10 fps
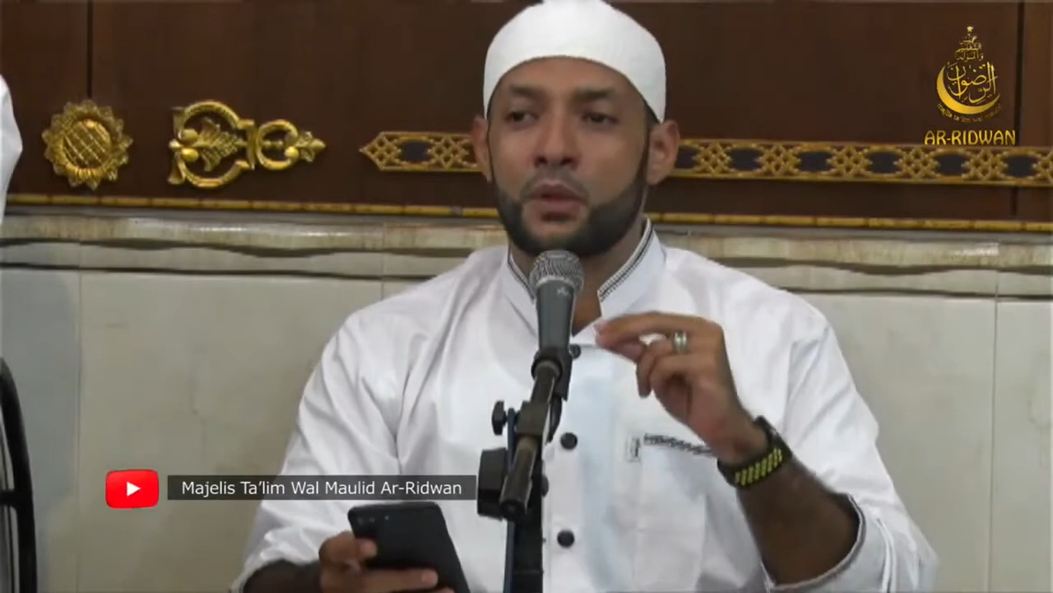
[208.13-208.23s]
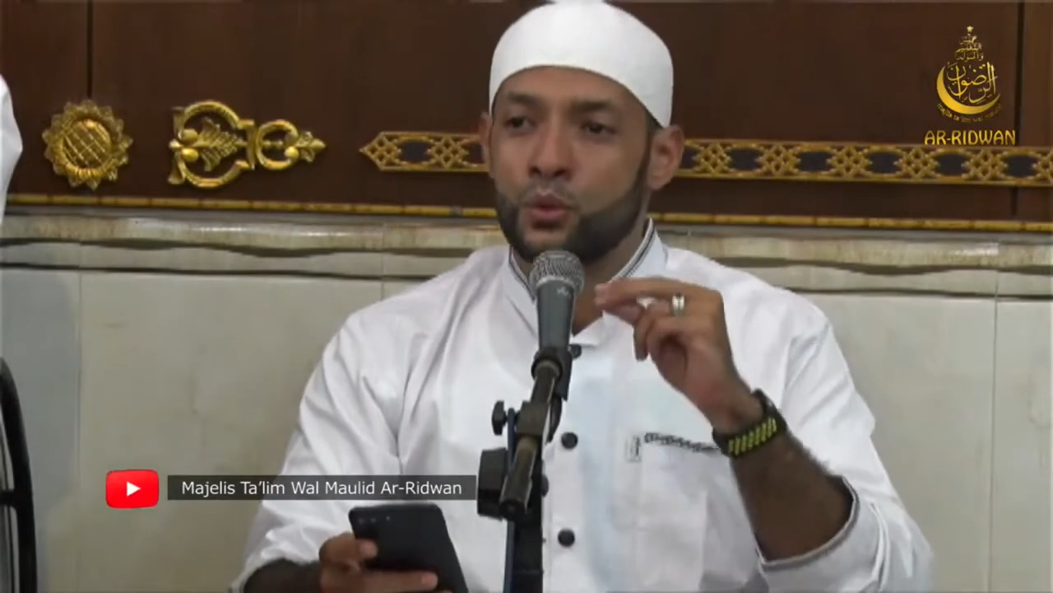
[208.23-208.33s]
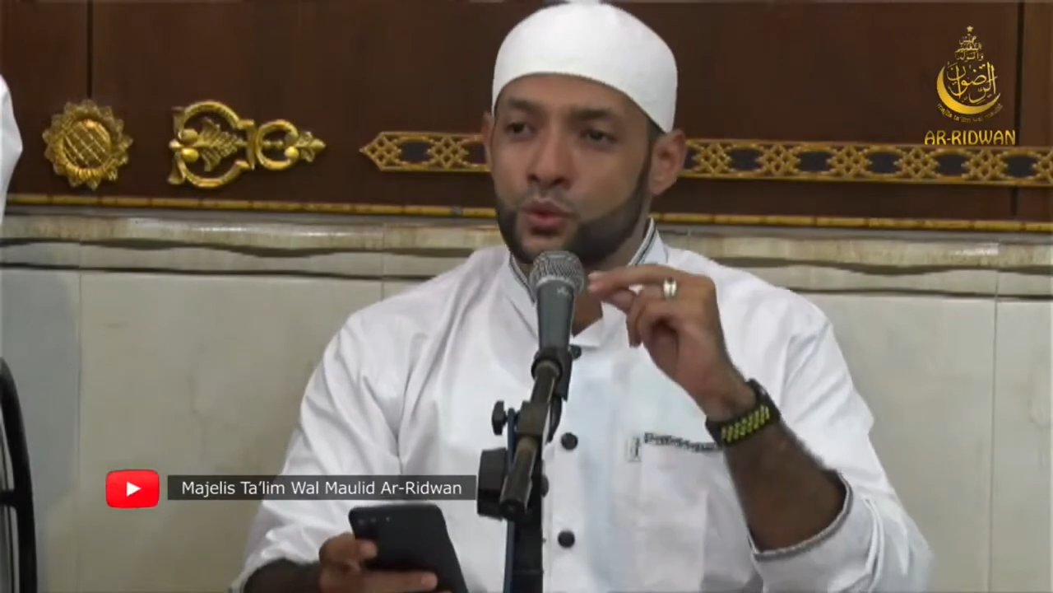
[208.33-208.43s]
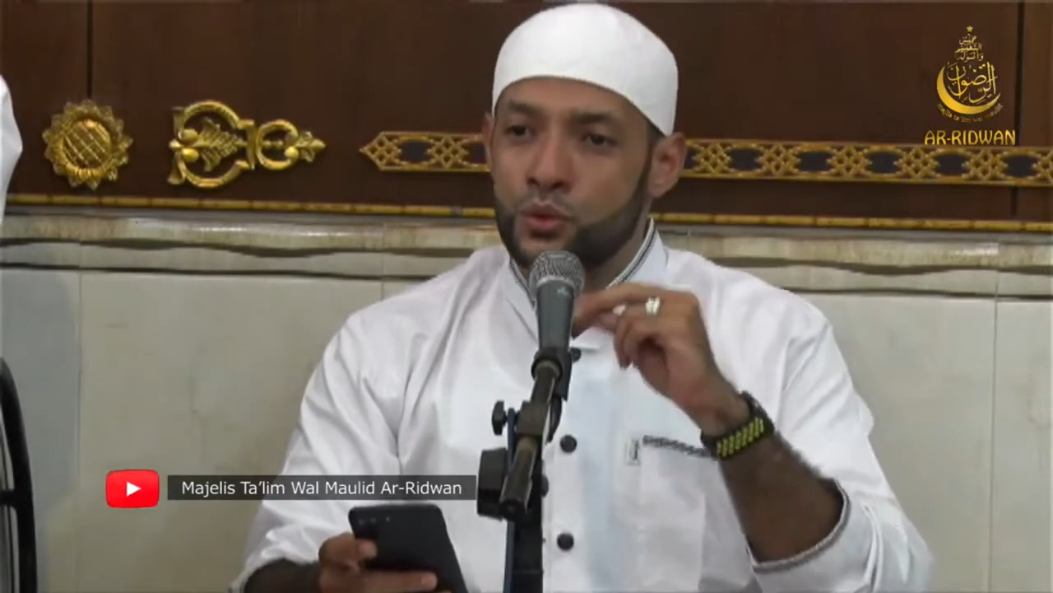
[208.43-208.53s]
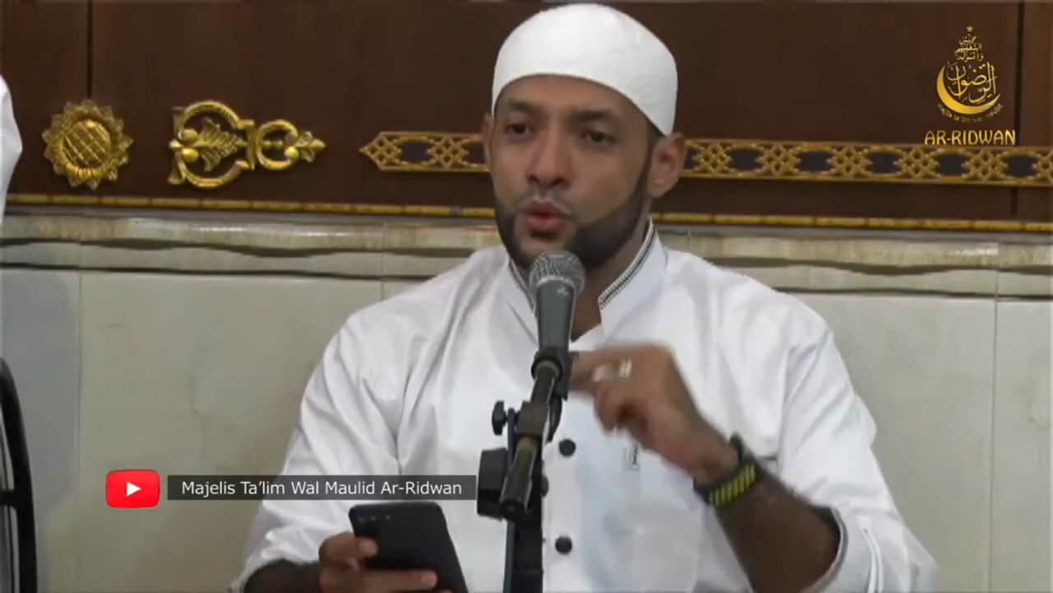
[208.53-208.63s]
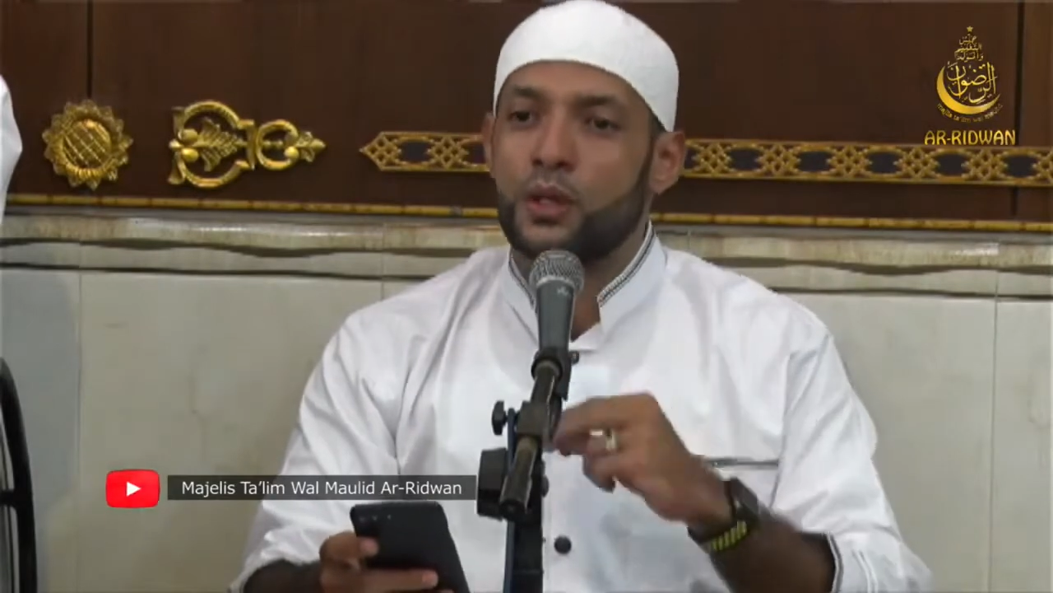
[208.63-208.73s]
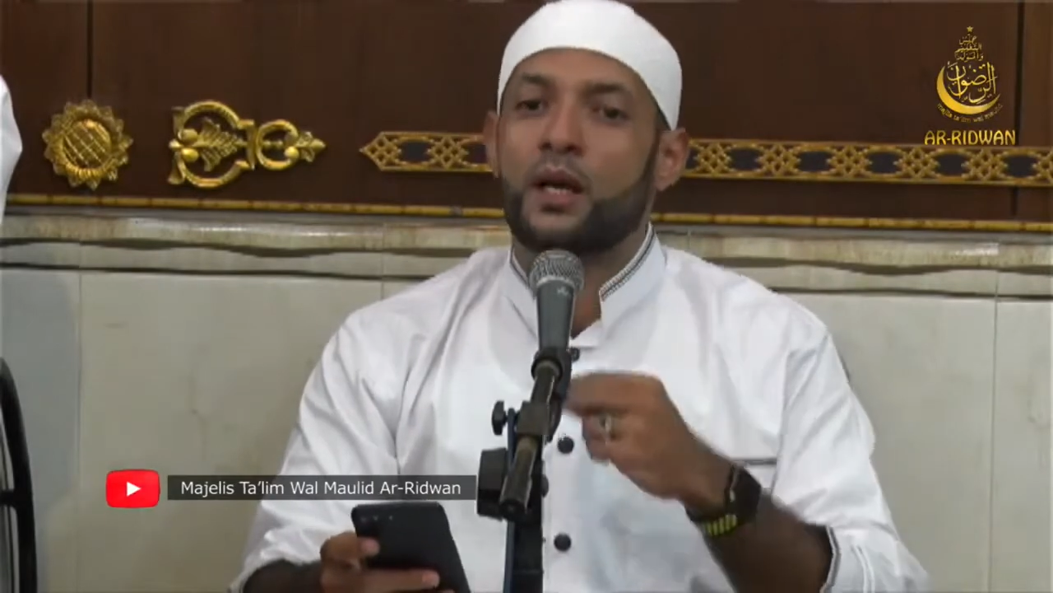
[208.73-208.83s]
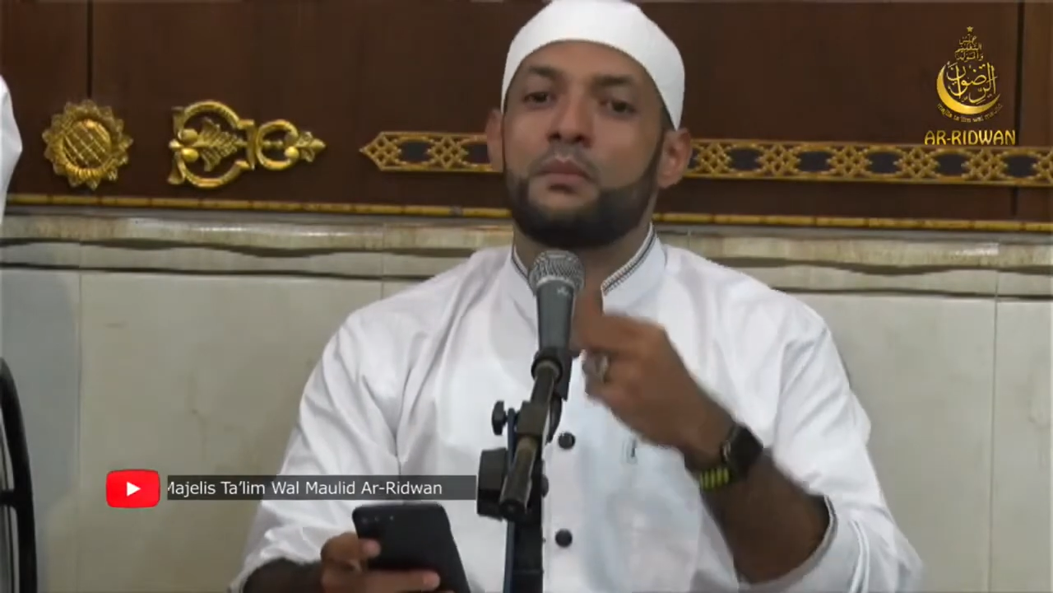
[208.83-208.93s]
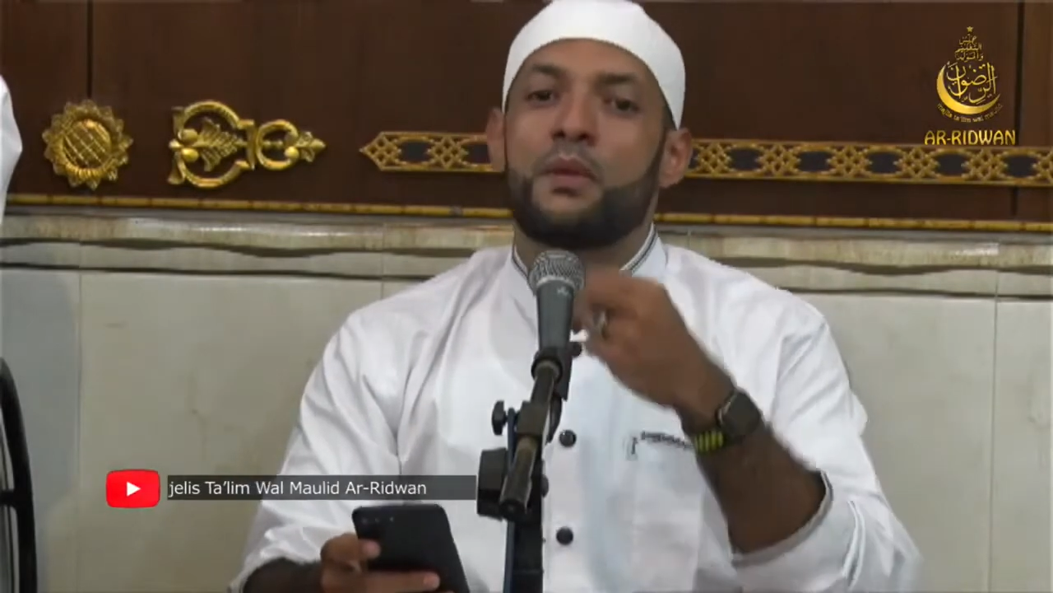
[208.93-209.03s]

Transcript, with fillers: menunjukkan